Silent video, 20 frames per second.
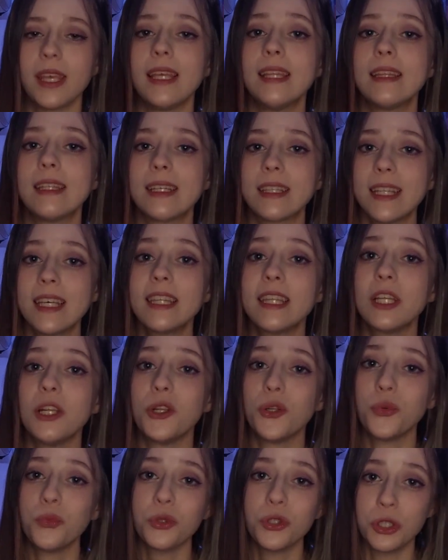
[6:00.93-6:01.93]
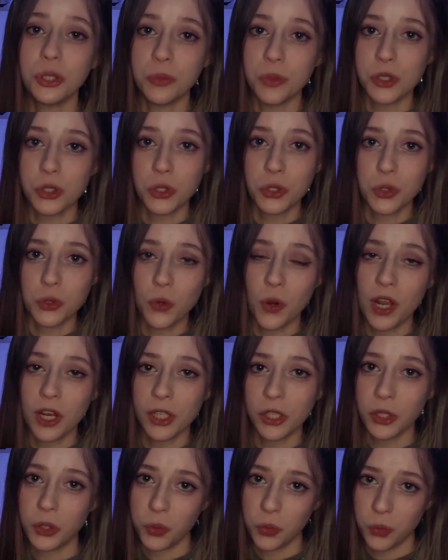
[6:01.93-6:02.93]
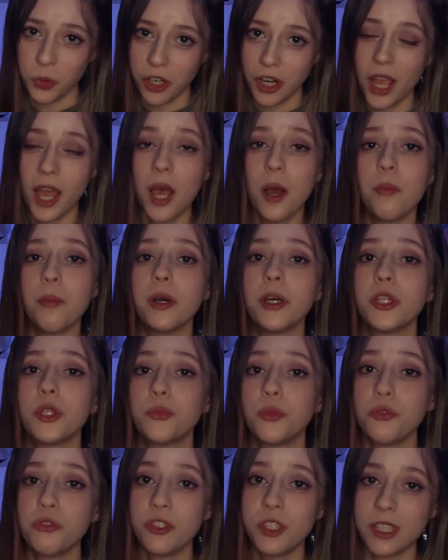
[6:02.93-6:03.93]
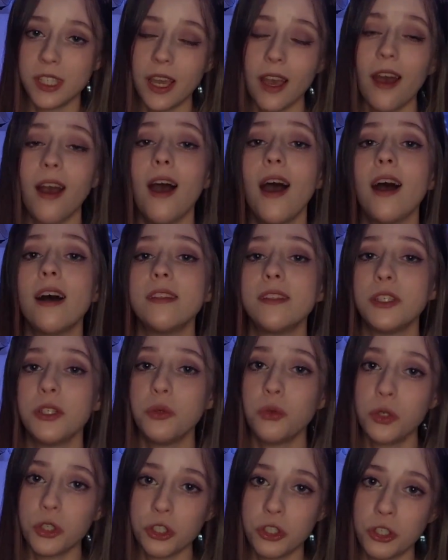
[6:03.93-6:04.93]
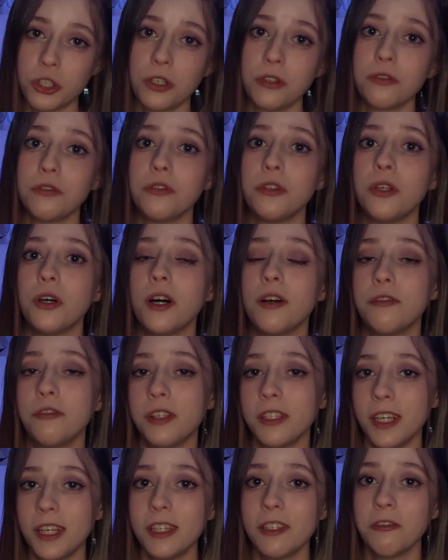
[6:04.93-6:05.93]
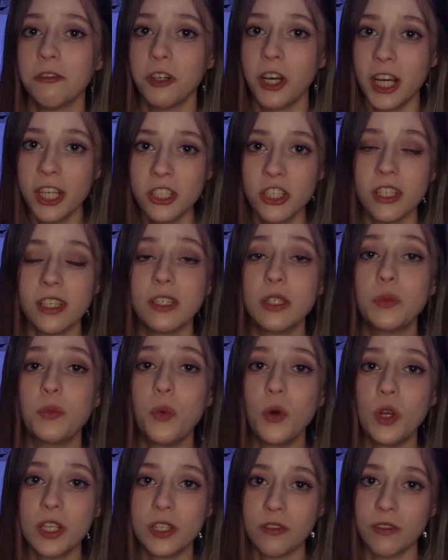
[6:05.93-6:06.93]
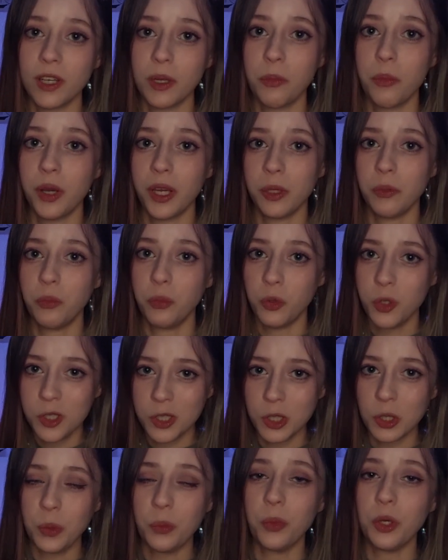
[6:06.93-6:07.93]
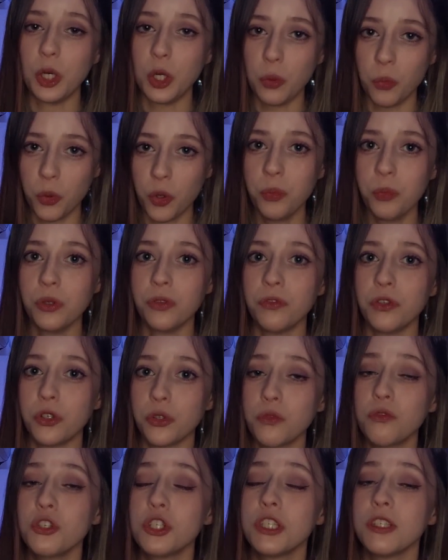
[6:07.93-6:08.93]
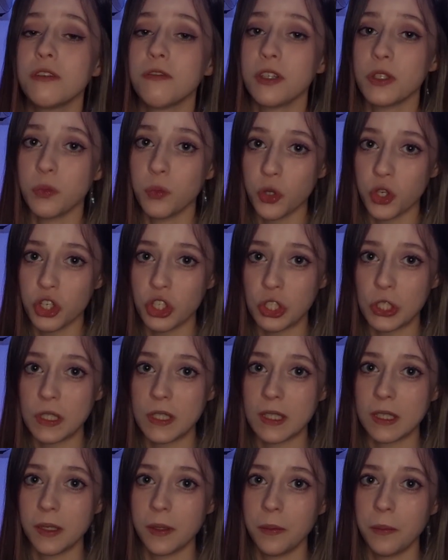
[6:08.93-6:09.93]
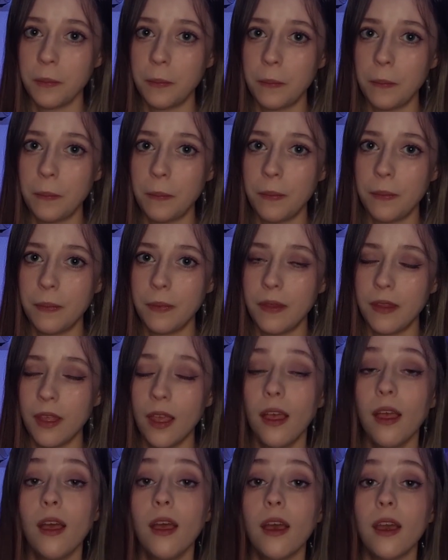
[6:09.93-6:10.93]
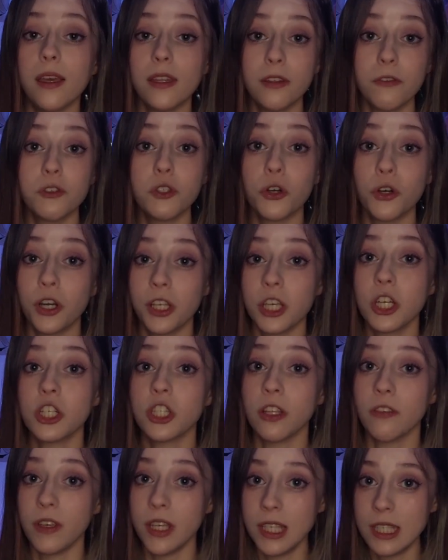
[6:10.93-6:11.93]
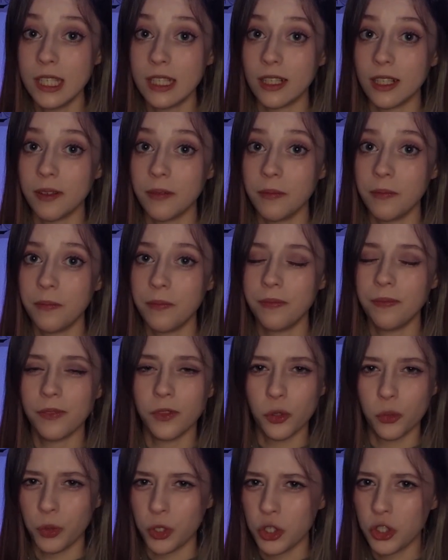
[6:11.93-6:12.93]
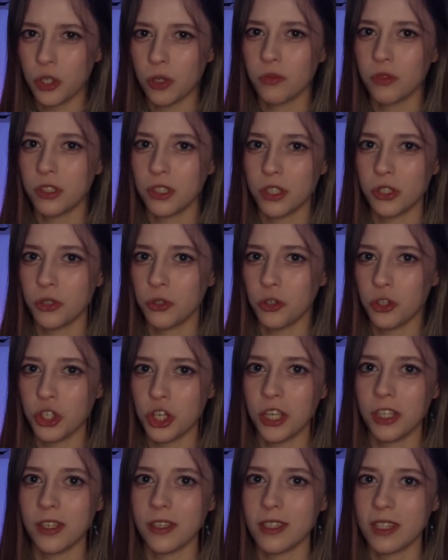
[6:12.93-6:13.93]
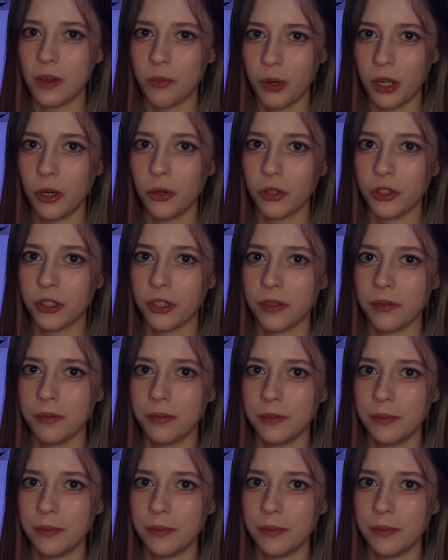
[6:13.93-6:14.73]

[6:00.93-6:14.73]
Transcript: Интернет любит гомосексуальный юмор, поэтому все, от ЕОщиков до фанатов Гачи, использовали бейн-постинг при любой подвернувшейся возможности. Это все, конечно, весело, но при чем здесь крушение самолета?